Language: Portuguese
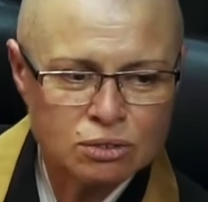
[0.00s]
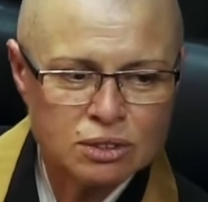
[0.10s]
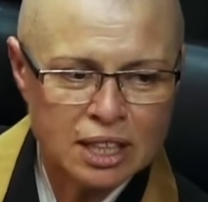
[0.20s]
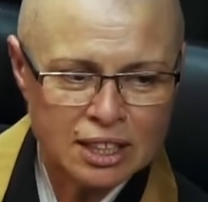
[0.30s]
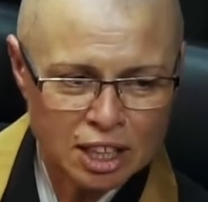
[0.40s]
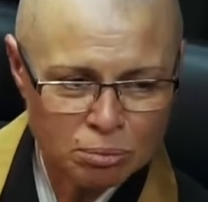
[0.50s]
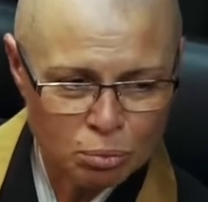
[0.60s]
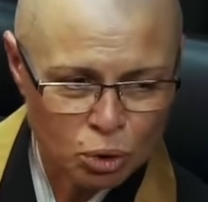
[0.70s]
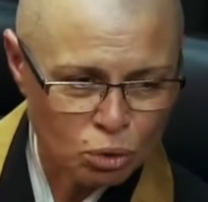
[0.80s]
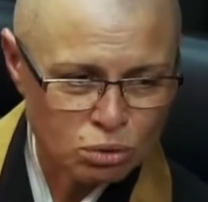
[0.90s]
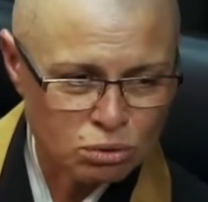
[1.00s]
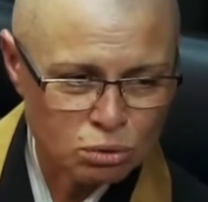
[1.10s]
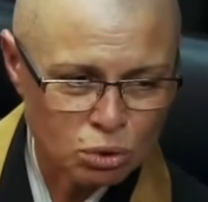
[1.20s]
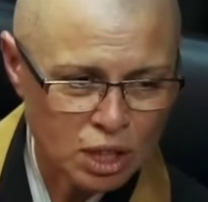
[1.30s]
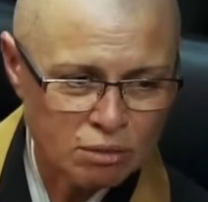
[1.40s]
Né? Daqui a pouco,
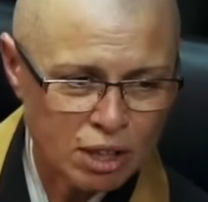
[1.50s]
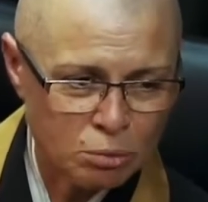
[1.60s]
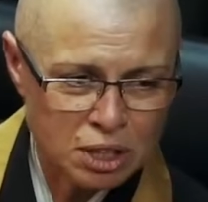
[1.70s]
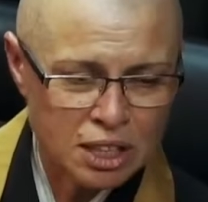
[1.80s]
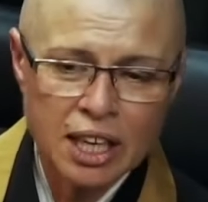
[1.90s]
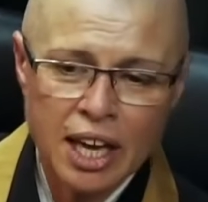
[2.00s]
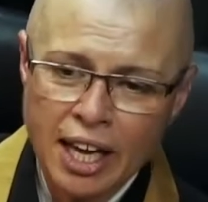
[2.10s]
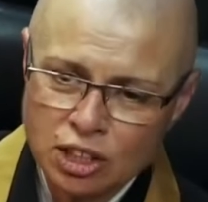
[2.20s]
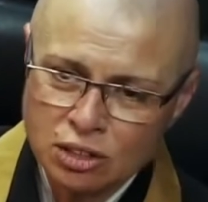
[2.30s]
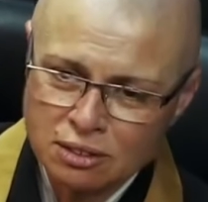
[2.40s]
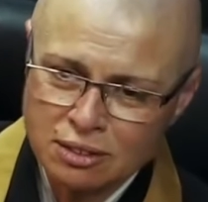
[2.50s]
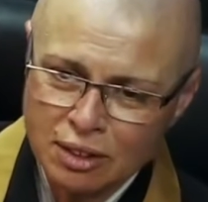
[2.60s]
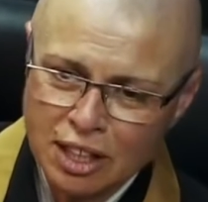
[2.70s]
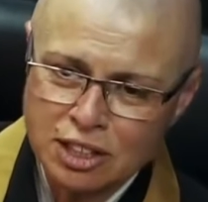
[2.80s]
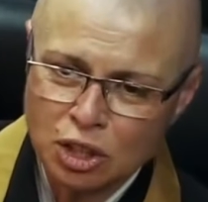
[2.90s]
tu e o cavalo não precisa nem rédea. Não
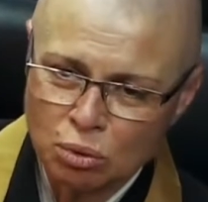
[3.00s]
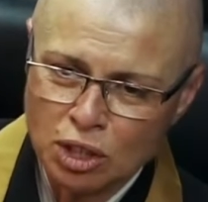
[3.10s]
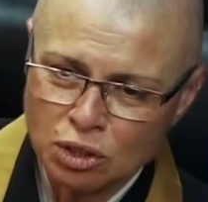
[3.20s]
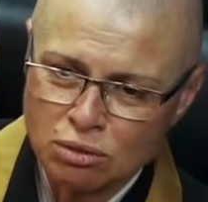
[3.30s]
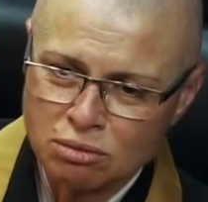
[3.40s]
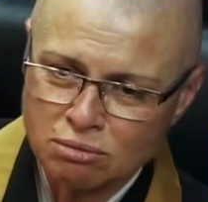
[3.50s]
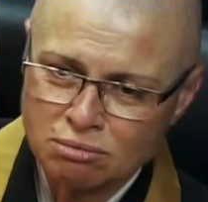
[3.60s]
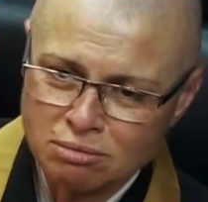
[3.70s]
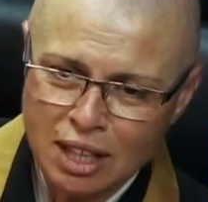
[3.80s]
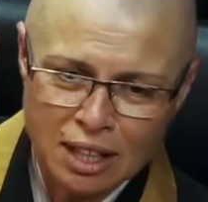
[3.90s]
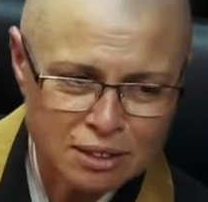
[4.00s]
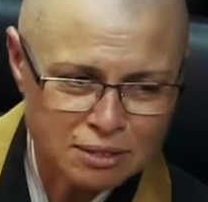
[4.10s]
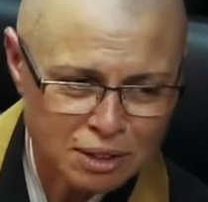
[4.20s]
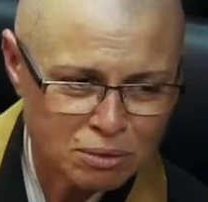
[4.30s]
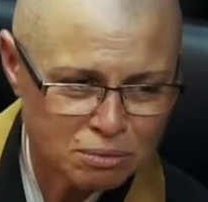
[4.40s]
era assim que o índio treinando,
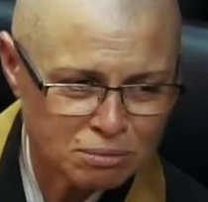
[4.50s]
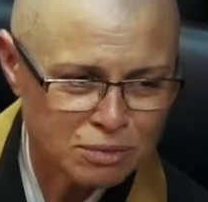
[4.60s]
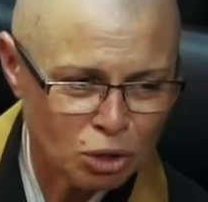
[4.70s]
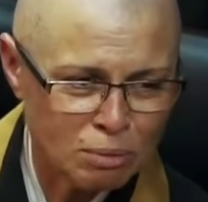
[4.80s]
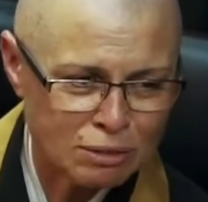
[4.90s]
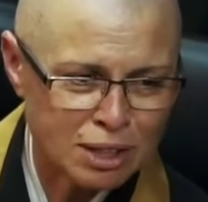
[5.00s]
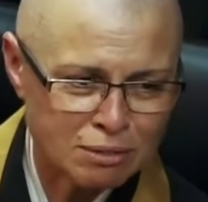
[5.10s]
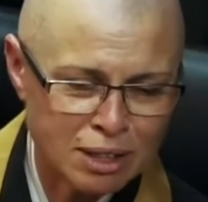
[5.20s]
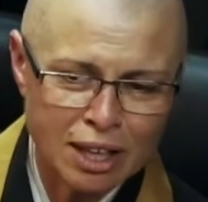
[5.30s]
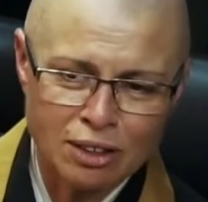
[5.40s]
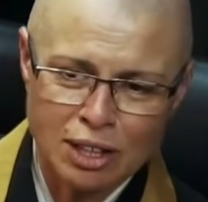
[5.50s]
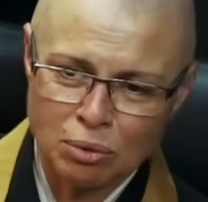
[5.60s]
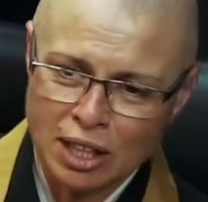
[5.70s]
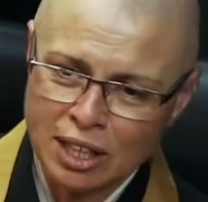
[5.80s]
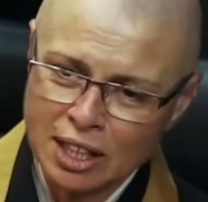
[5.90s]
sim, sim. domava o
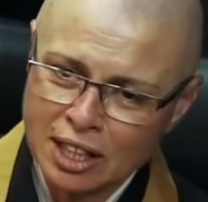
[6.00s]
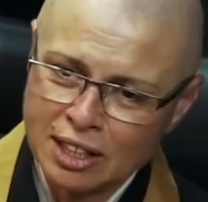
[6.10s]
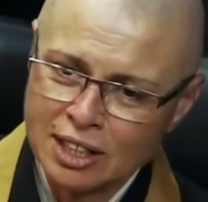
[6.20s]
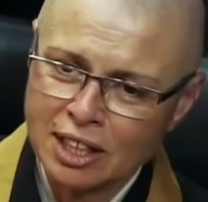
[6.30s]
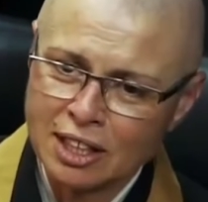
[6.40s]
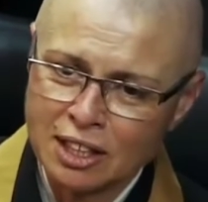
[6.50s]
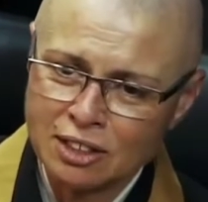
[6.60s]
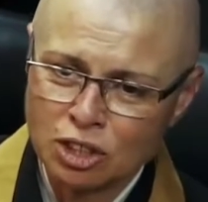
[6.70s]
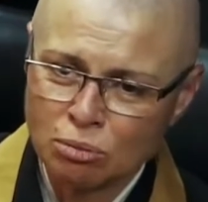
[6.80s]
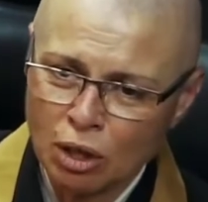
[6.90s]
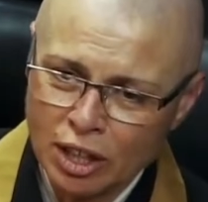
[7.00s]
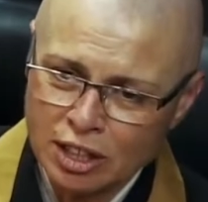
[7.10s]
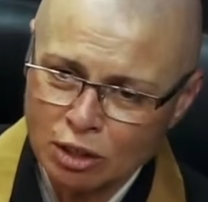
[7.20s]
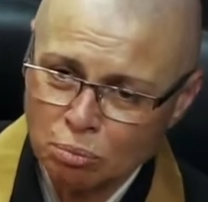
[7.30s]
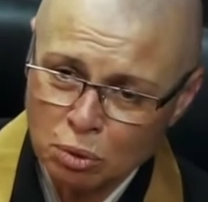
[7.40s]
cavalo? Ele ia, e aí é, chega uma hora
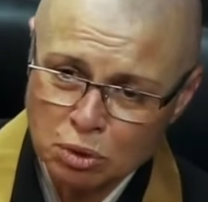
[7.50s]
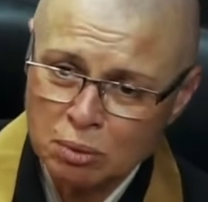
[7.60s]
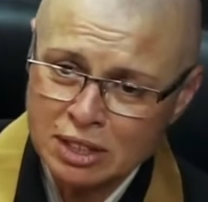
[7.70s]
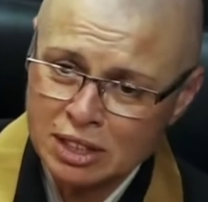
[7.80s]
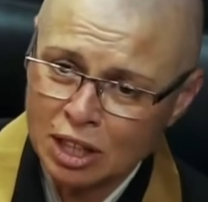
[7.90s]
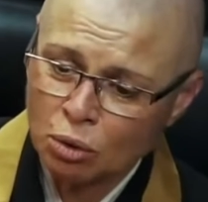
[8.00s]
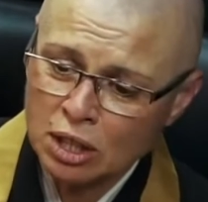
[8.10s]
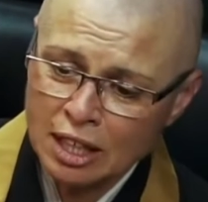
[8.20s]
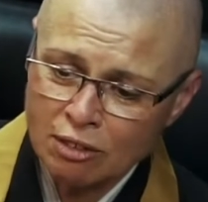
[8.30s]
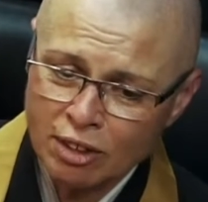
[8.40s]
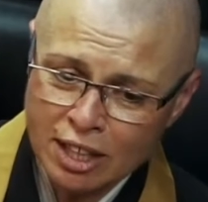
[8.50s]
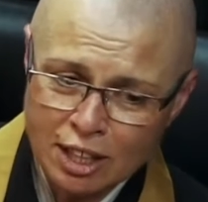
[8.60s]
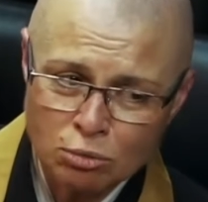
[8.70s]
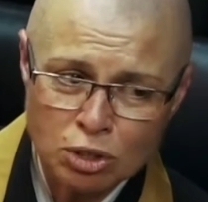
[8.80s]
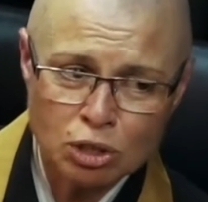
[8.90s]
de aproximação, vai
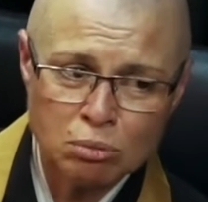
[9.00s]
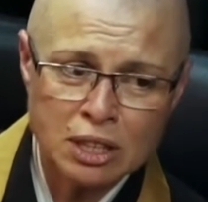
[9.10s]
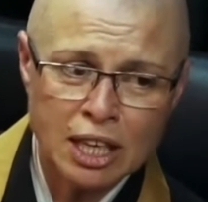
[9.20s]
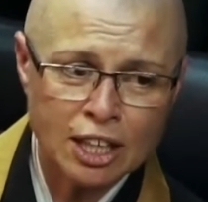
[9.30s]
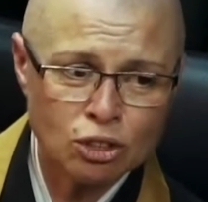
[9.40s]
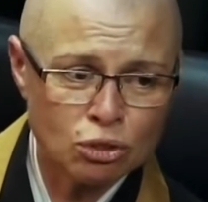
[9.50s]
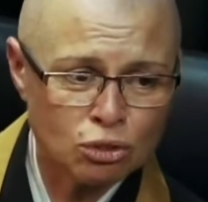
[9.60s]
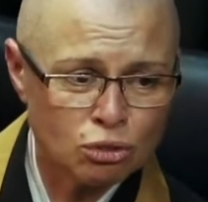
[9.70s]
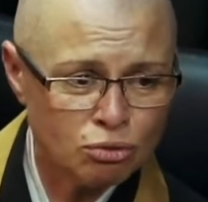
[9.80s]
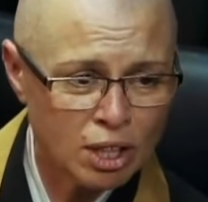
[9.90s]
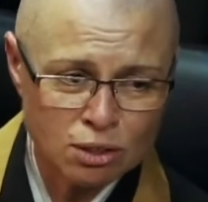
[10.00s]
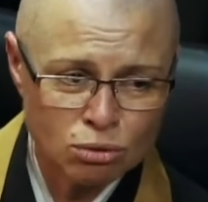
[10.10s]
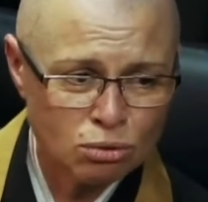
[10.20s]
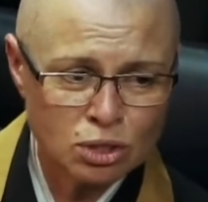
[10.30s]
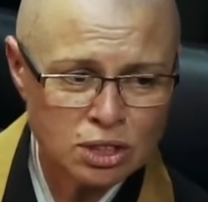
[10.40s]
criando uma intimidade. Quando tu vê,
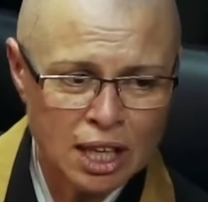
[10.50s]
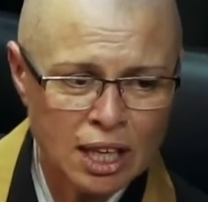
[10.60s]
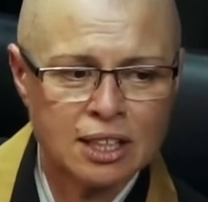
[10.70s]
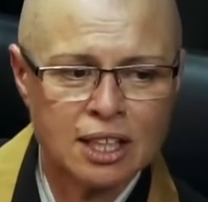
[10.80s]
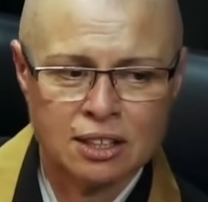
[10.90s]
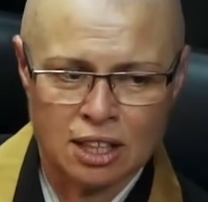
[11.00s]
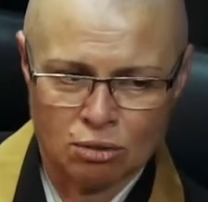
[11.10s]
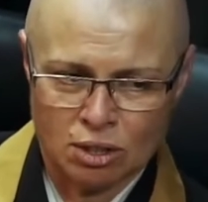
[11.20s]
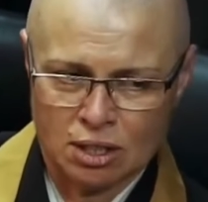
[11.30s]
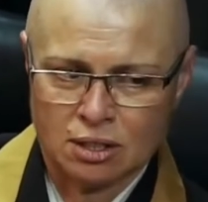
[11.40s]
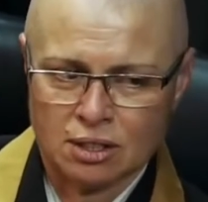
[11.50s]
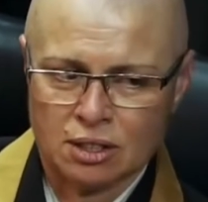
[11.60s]
tu consegue estar tá inteiro ali.